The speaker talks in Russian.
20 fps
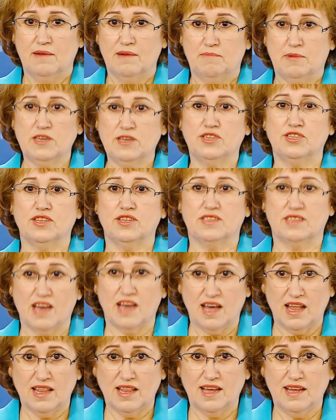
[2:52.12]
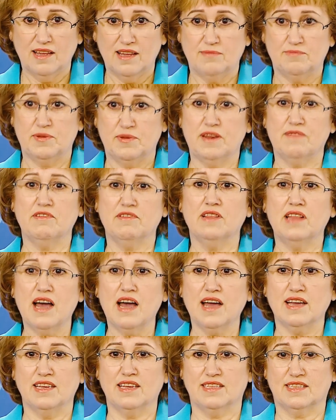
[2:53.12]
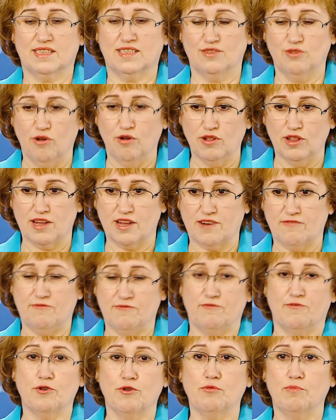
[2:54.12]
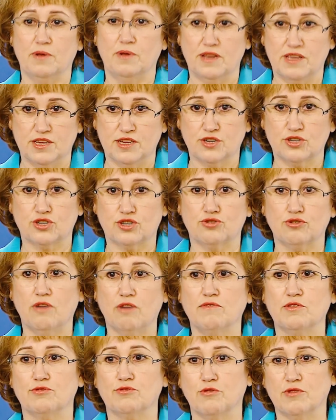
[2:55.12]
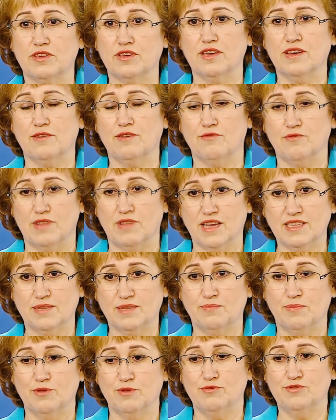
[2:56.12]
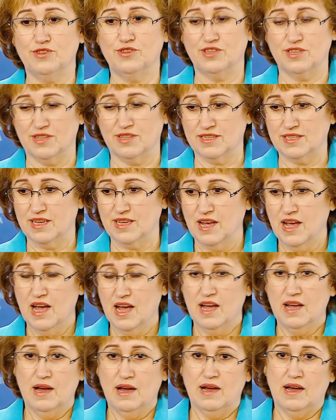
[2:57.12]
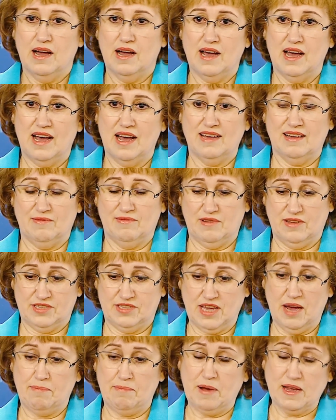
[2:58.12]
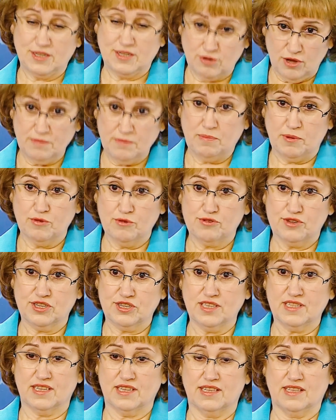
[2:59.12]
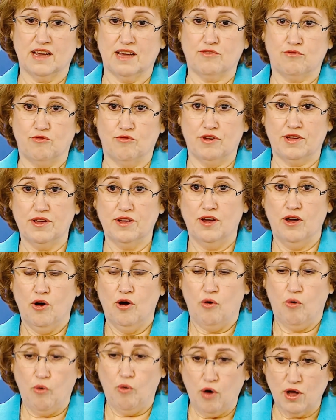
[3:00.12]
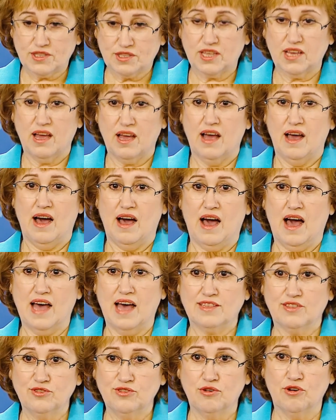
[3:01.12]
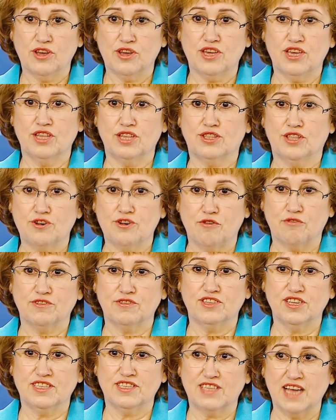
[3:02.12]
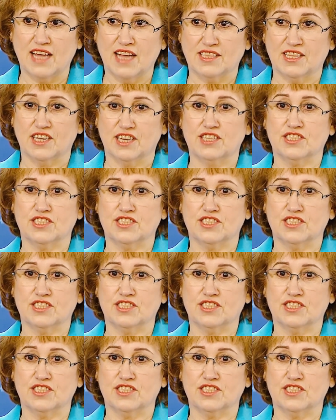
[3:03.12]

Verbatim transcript: посчитала, перевела из долларов в рубли, что в итоге у нас получилось. А диапазон получился такой. От 1,3